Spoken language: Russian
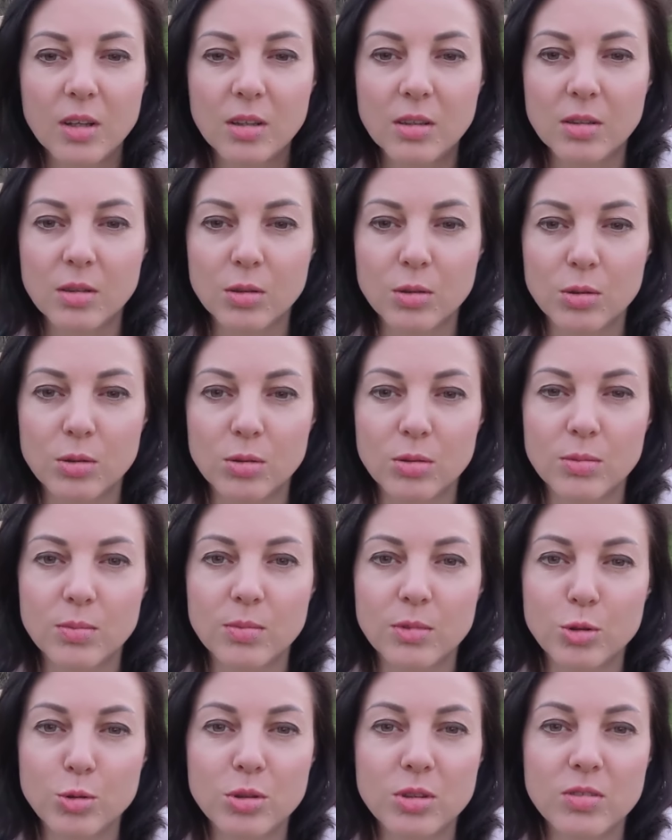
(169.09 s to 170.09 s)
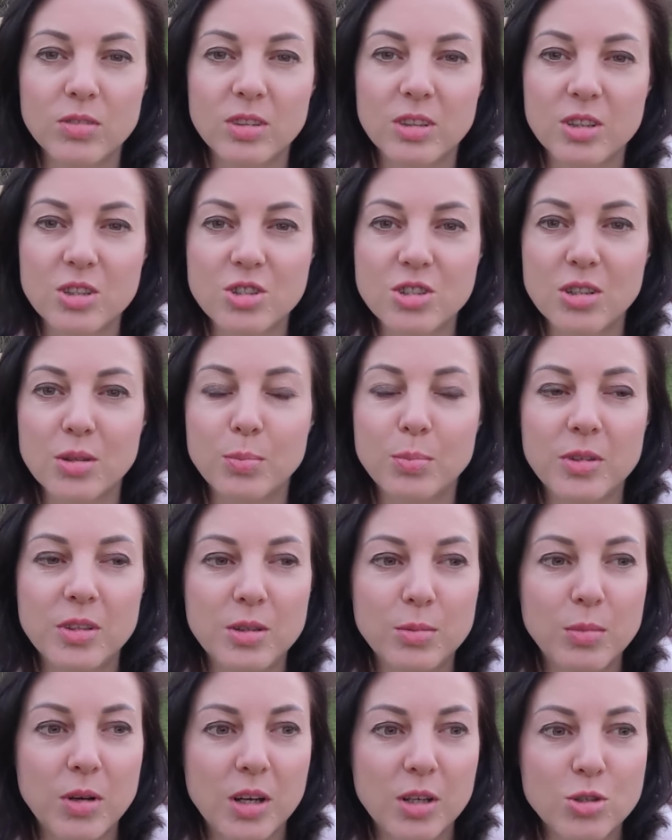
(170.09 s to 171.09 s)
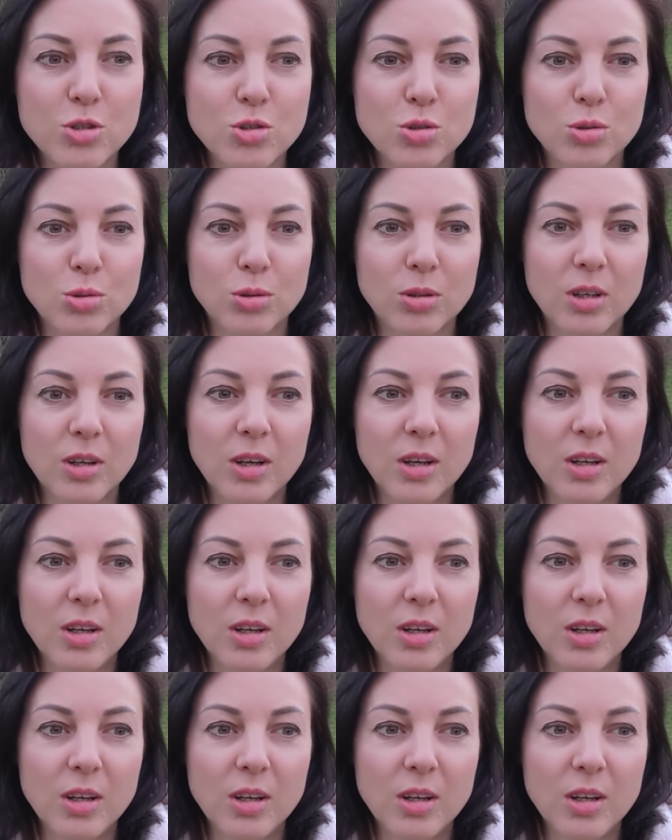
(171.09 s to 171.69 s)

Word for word: но люди вы должны понимать, что э,